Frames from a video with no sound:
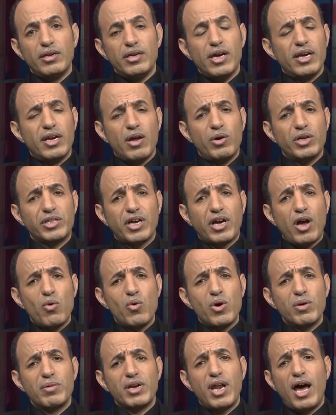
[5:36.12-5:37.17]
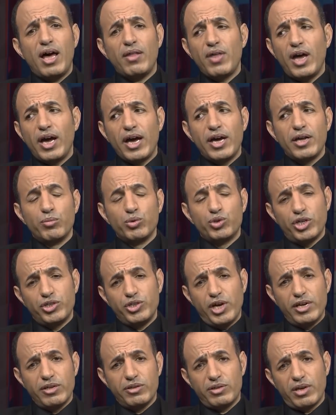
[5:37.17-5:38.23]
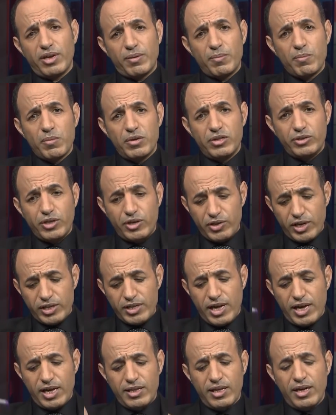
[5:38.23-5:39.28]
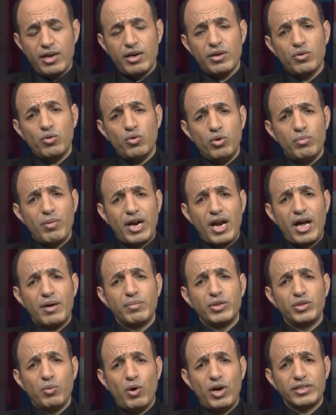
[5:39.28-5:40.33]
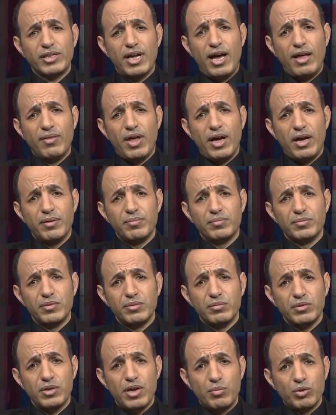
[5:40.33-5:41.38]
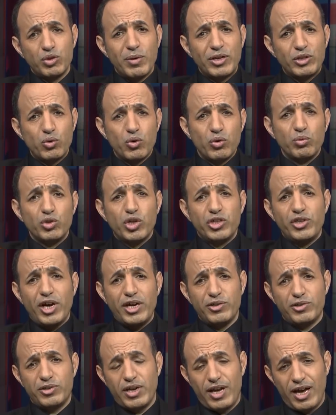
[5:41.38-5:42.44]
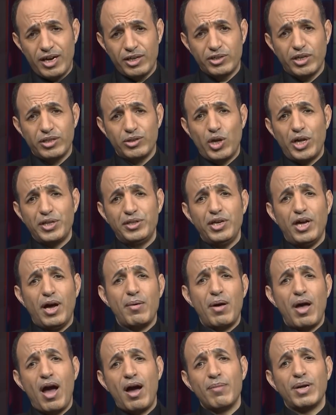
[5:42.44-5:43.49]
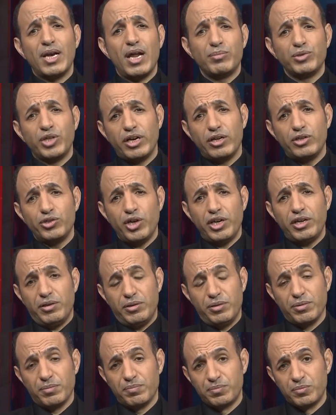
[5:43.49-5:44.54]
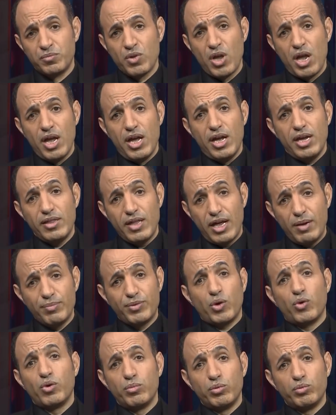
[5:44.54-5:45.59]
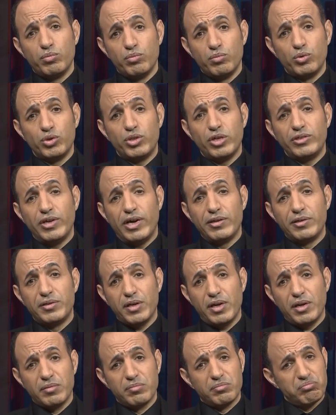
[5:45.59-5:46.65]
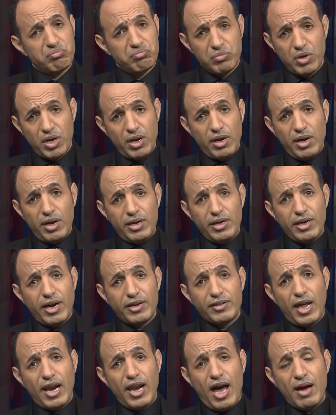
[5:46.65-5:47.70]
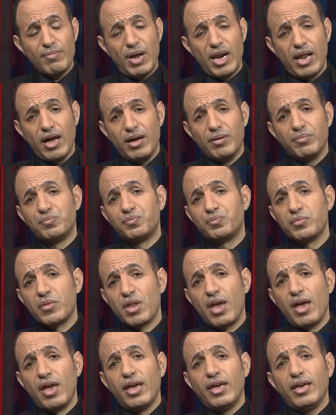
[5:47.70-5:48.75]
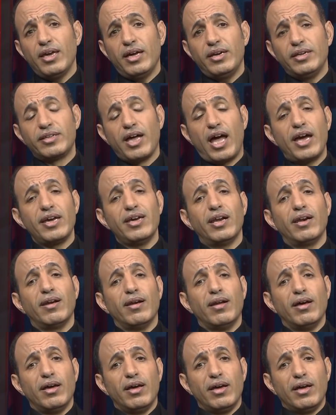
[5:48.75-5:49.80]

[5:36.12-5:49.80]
لأنه يتكون من أعضاء غير متجانسة الجسد هذا عبارة عن مجموعة أعضاء لابد ما تكون متجانسة علشان تؤدي عملها بشكل جيد إذا لم تكن متجانسة يختل عملها يعني تخيل